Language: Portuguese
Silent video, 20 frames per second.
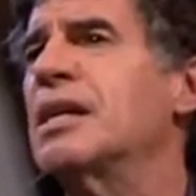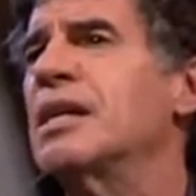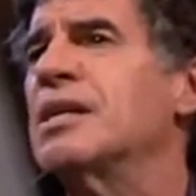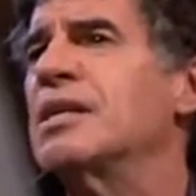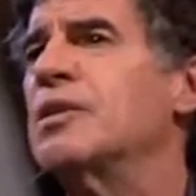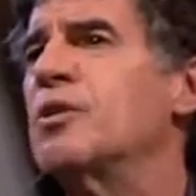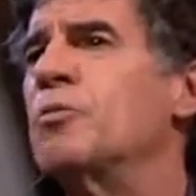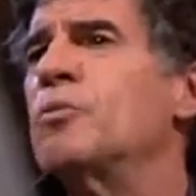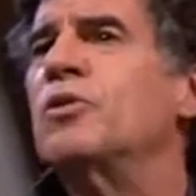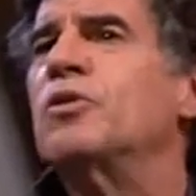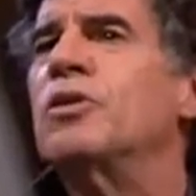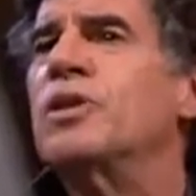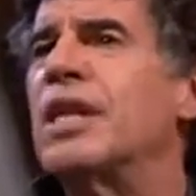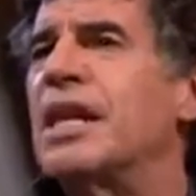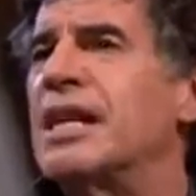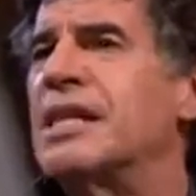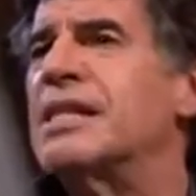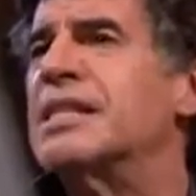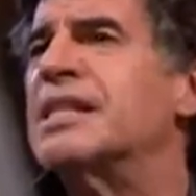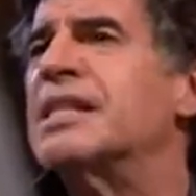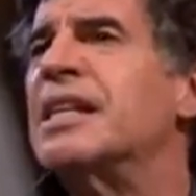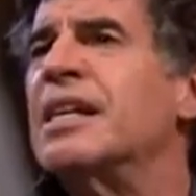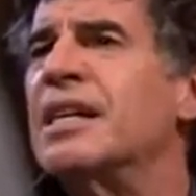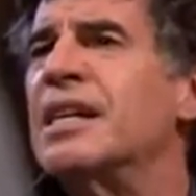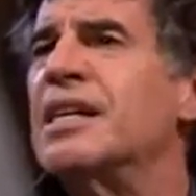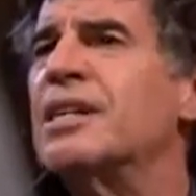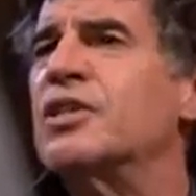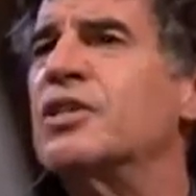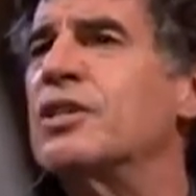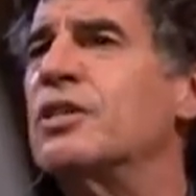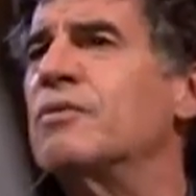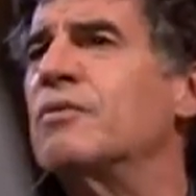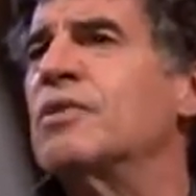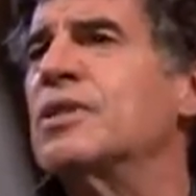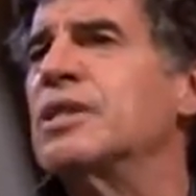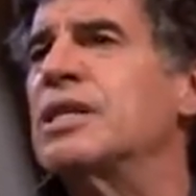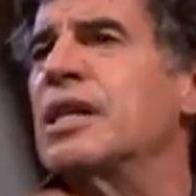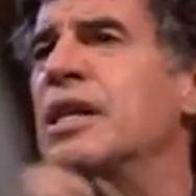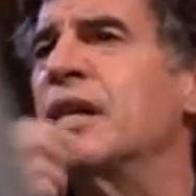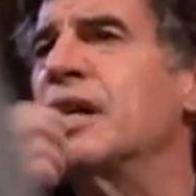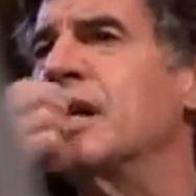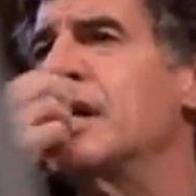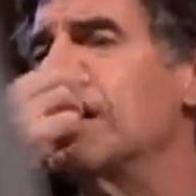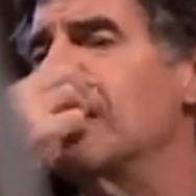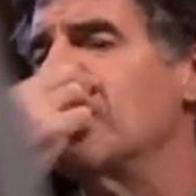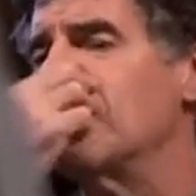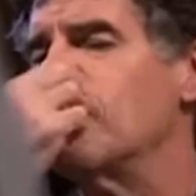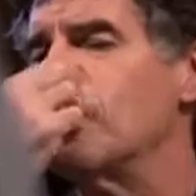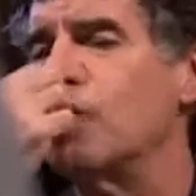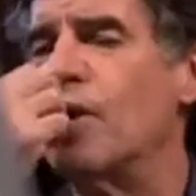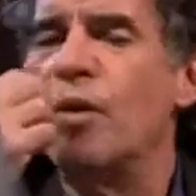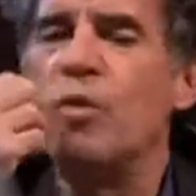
são muito interessantes, que você, sua